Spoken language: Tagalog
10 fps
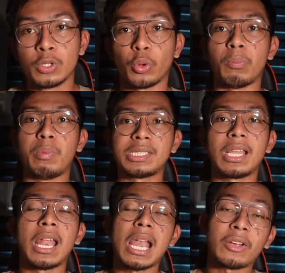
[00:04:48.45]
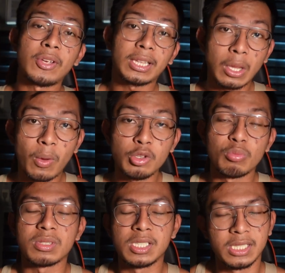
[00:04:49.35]
So imbis na lalaking katawan
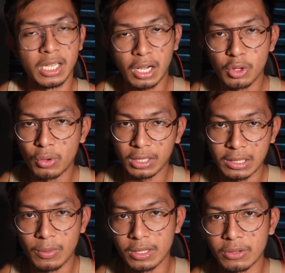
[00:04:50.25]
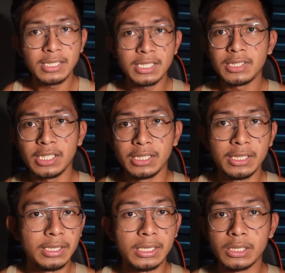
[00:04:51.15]
nyo, masisira yung katawan nyo. As I said,
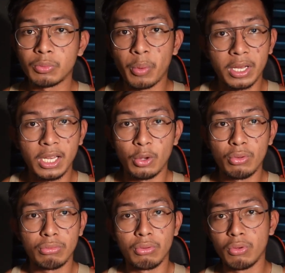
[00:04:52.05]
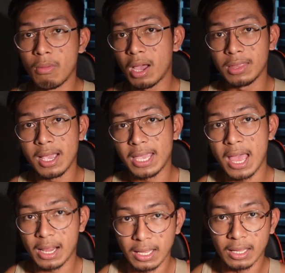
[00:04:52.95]
hindi nyo pwedeng undo yung mga
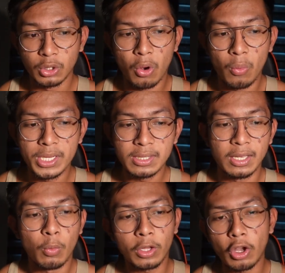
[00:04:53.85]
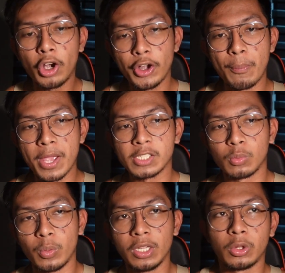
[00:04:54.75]
nangyari. So always think, what are the
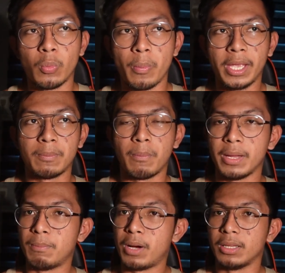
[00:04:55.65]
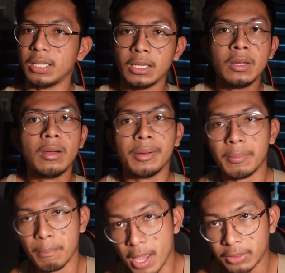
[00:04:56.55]
best way to make my body
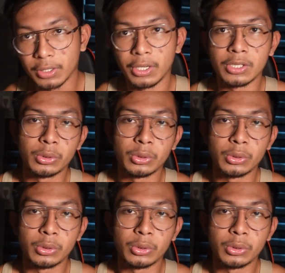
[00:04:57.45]
better?